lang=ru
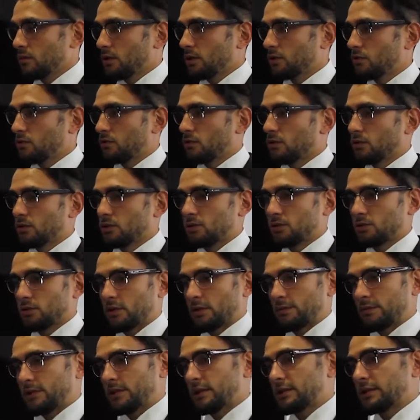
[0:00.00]
Я думаю, что
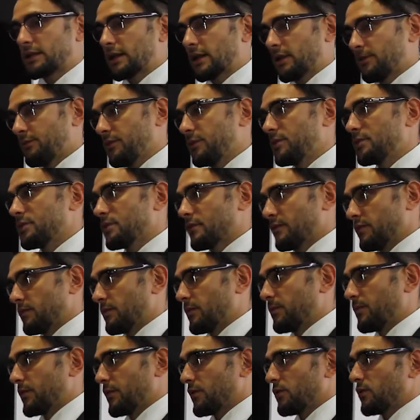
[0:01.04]
там за несколько месяцев
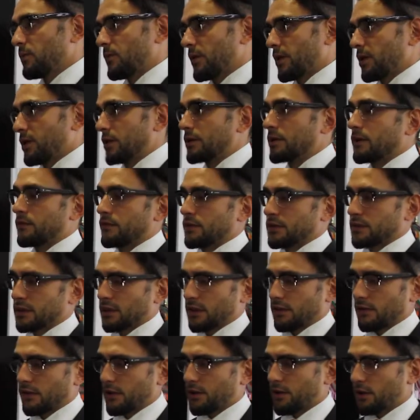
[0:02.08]
мы придем порядок там,
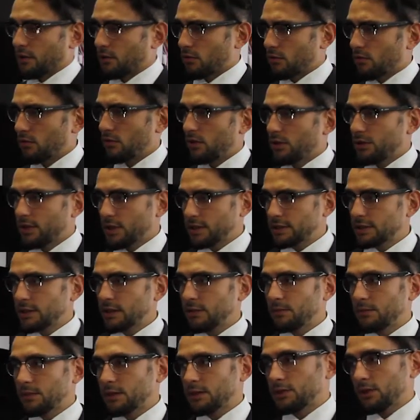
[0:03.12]
восстановления кровли,
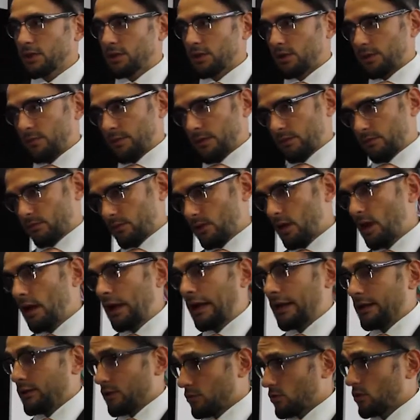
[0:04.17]
детской площадки. Прям
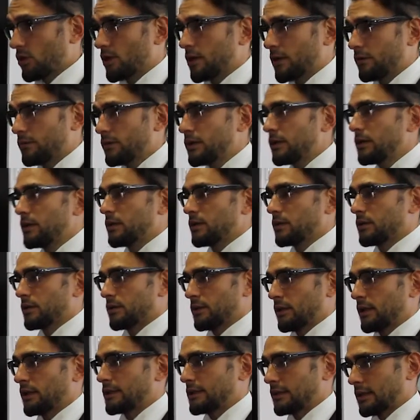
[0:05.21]
не только мы, это
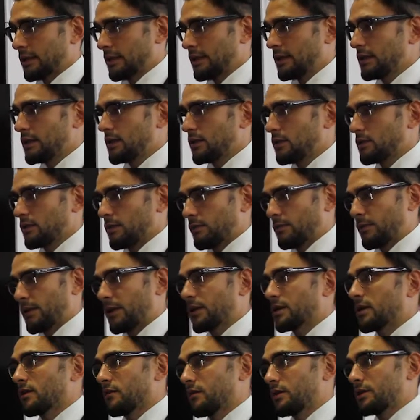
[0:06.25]
ряд строителей, там,
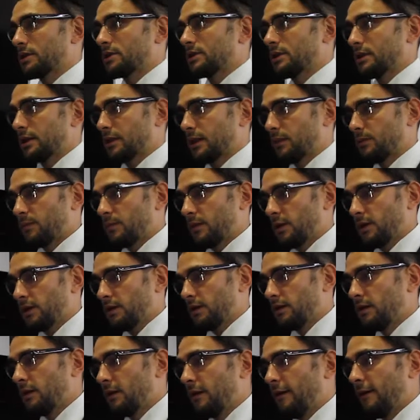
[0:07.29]
порядка 20
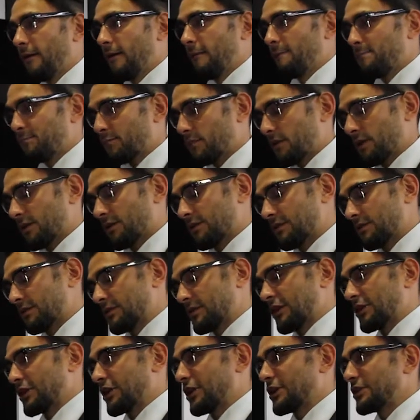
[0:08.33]
компаний.
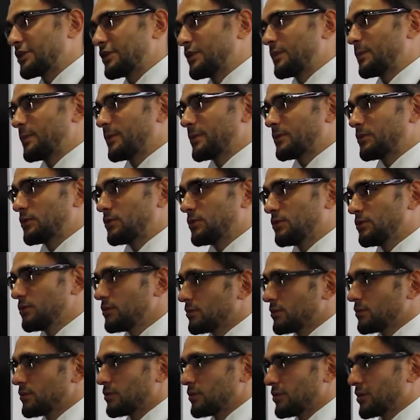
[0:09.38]
от каждого по
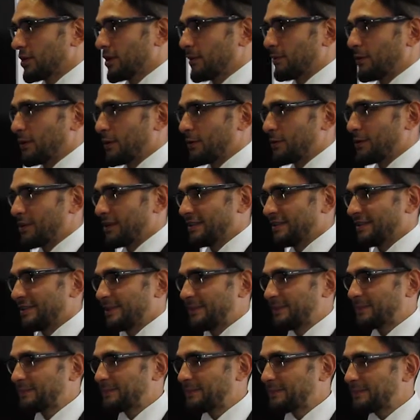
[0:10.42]
чуть-чуть, но все-таки благое
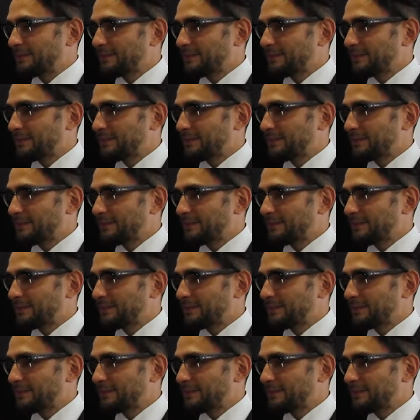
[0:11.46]
дело.